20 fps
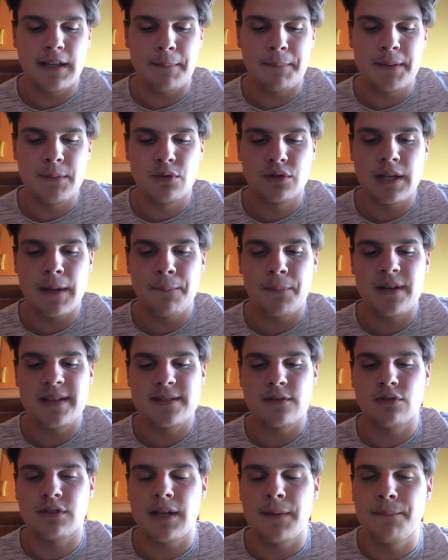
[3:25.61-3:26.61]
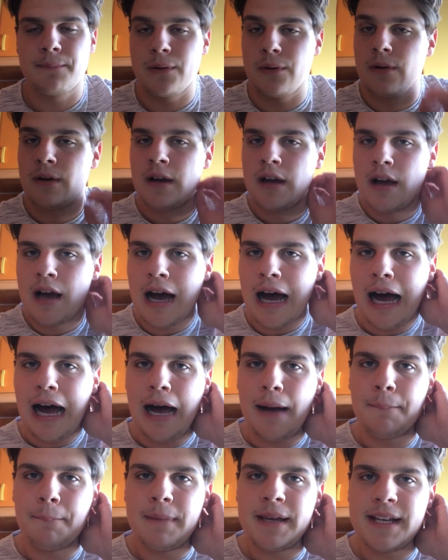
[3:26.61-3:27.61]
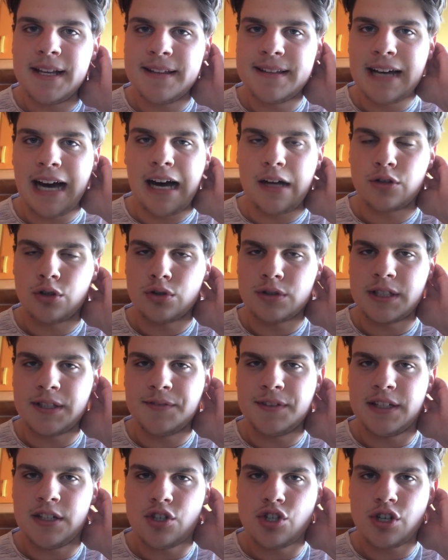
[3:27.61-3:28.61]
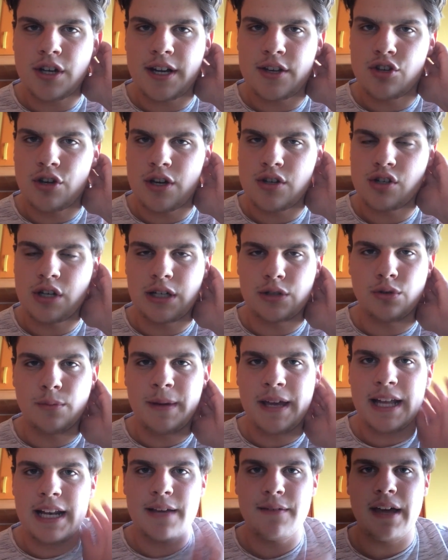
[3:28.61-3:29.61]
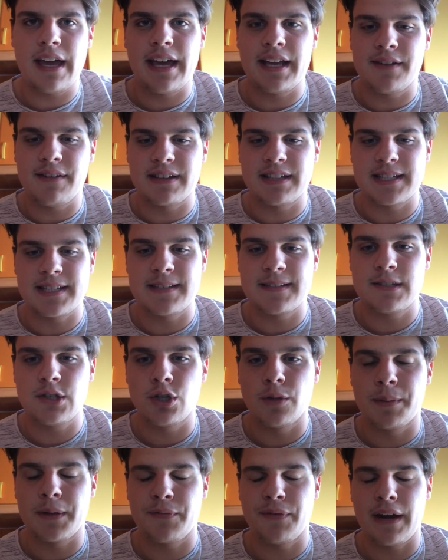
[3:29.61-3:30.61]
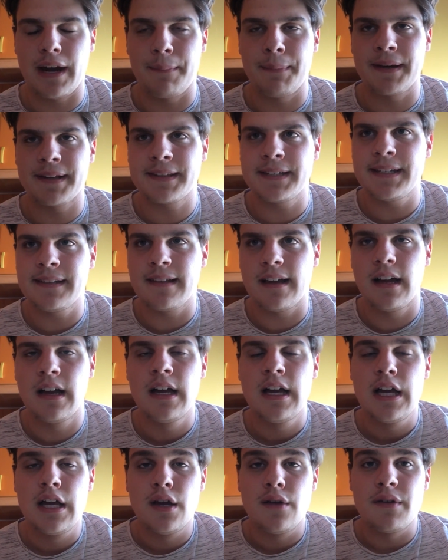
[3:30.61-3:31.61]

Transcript: nel primo tempo e nel secondo tempo ha meritato di vincere, cioè ha giocato bene, è arrivata a San Siro per fare la partita,